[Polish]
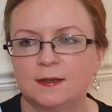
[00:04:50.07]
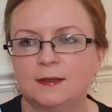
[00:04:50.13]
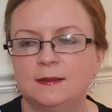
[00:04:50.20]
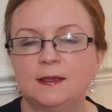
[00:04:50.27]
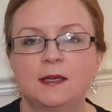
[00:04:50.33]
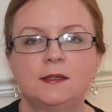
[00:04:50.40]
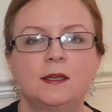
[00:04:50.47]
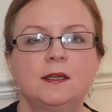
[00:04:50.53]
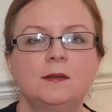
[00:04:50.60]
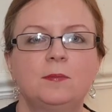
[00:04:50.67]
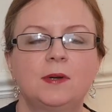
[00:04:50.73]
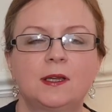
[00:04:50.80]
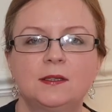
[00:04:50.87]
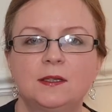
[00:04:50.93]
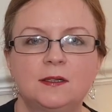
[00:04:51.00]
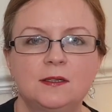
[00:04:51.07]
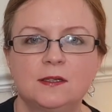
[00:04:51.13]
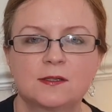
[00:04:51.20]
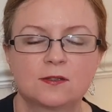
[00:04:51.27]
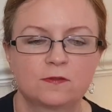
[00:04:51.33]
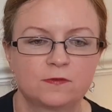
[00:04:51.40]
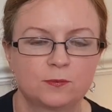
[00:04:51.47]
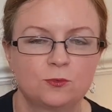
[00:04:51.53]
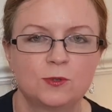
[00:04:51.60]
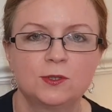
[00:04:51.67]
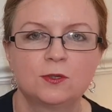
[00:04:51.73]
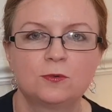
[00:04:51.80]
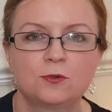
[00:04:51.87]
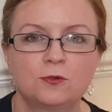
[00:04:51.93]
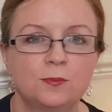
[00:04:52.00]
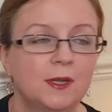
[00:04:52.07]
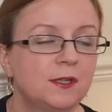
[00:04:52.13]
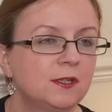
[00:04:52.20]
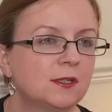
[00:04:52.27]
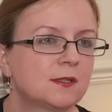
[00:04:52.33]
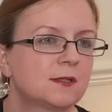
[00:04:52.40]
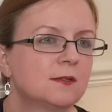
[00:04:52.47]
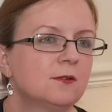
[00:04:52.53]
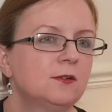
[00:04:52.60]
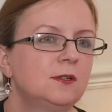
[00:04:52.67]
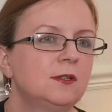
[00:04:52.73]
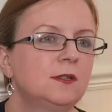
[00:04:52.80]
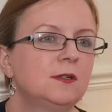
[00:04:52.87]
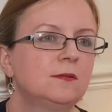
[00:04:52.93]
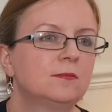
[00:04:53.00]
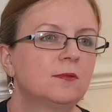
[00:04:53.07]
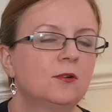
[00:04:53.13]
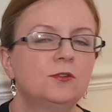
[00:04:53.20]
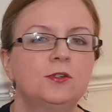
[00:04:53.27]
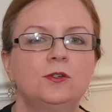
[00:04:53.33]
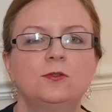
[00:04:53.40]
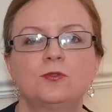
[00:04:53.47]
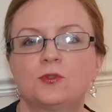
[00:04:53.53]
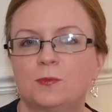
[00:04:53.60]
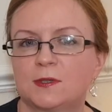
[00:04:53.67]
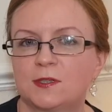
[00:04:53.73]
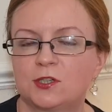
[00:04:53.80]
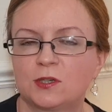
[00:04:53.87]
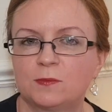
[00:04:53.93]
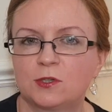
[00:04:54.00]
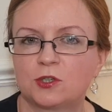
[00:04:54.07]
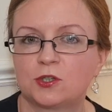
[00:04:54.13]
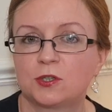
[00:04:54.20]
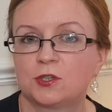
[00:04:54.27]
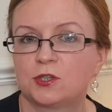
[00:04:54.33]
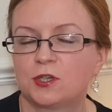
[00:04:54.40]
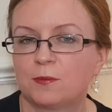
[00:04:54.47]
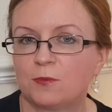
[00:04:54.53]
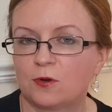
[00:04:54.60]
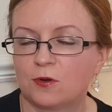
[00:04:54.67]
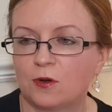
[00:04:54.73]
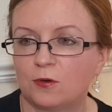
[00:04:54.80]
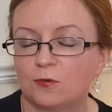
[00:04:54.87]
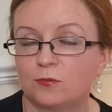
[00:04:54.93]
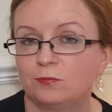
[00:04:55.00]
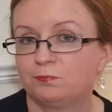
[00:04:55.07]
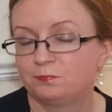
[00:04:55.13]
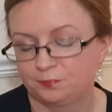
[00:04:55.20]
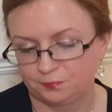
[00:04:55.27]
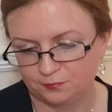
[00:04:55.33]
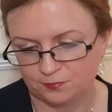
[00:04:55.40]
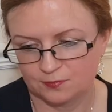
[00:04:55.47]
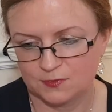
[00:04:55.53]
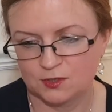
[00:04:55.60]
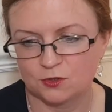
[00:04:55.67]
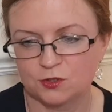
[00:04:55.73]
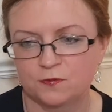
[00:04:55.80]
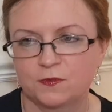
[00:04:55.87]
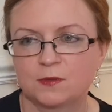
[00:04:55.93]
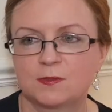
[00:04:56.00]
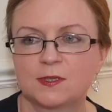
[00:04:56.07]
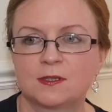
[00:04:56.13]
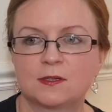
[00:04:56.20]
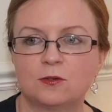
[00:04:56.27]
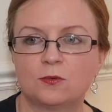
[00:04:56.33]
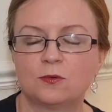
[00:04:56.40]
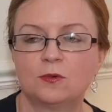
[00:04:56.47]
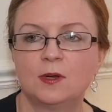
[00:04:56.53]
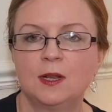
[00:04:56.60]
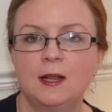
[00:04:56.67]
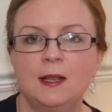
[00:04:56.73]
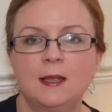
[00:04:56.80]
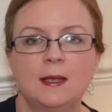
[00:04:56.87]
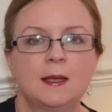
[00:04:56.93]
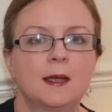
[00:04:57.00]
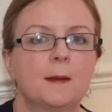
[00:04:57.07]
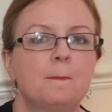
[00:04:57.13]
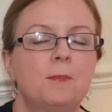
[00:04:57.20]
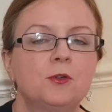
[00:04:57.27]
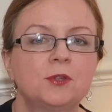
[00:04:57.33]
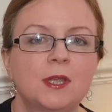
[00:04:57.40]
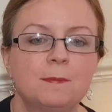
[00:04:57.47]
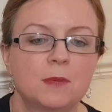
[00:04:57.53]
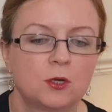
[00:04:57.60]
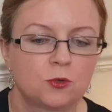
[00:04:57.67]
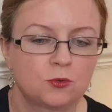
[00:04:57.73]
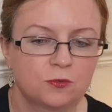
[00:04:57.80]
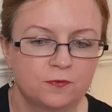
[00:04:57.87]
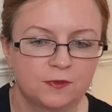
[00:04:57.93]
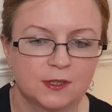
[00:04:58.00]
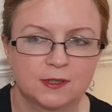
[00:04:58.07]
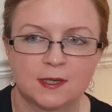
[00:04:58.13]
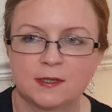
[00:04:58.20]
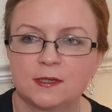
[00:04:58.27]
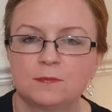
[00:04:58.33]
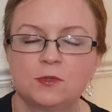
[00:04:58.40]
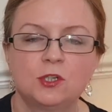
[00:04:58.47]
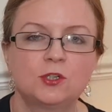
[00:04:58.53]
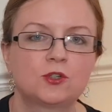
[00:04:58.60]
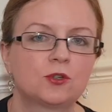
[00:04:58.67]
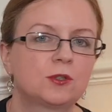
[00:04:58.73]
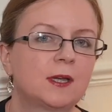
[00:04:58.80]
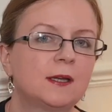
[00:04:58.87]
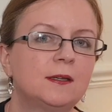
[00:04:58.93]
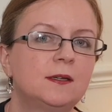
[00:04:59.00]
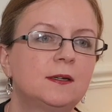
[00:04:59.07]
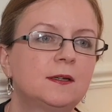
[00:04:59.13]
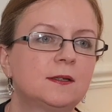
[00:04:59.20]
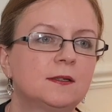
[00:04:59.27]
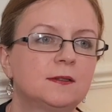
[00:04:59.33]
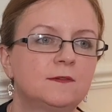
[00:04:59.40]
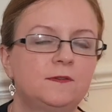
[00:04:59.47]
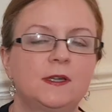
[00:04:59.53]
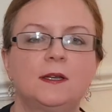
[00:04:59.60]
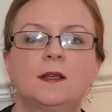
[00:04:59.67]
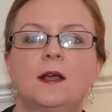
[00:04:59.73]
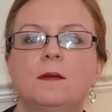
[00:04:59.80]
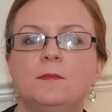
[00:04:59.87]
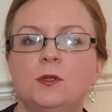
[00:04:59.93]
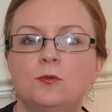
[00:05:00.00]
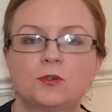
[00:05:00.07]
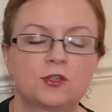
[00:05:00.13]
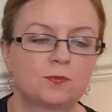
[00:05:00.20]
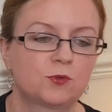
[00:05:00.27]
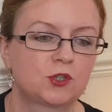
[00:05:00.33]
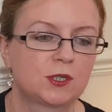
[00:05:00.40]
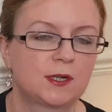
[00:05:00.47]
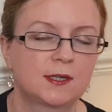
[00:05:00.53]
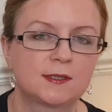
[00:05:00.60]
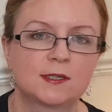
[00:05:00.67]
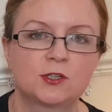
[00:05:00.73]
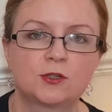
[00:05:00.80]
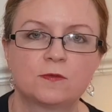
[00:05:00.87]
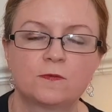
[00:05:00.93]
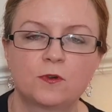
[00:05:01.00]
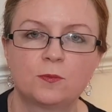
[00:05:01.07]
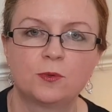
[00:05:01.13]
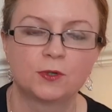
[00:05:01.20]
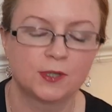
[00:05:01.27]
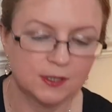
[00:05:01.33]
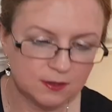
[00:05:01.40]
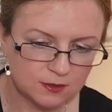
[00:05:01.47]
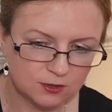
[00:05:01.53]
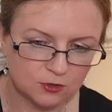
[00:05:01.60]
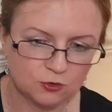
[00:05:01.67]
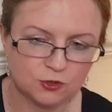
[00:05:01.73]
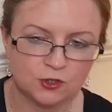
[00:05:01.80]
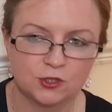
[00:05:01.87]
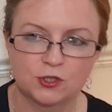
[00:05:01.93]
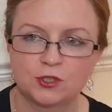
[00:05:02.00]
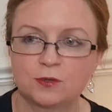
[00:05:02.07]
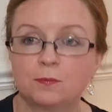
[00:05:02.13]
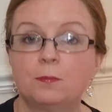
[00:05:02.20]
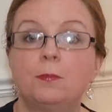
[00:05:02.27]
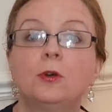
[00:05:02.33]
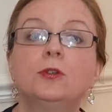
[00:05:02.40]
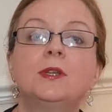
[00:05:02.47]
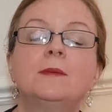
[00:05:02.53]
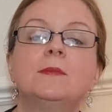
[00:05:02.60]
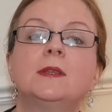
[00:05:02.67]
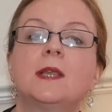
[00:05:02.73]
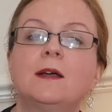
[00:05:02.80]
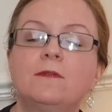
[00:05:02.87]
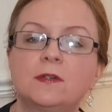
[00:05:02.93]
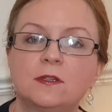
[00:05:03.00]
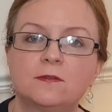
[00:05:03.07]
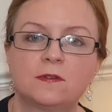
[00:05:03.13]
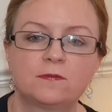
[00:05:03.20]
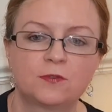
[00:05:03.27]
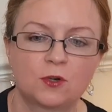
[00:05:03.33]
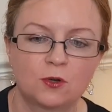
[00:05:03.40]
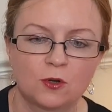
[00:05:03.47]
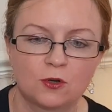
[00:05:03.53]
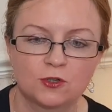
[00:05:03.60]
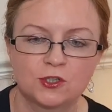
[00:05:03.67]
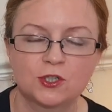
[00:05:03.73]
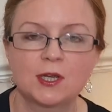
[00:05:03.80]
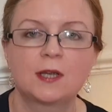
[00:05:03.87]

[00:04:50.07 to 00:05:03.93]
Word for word: na jej blade lico wypłynął rumieniec, no i oni już bez siebie żyć nie mogą. Coś w tym stylu. Potem równie tajemniczo ta ich wielka miłość przeradza się w obojętność, potem nawet we wrogość,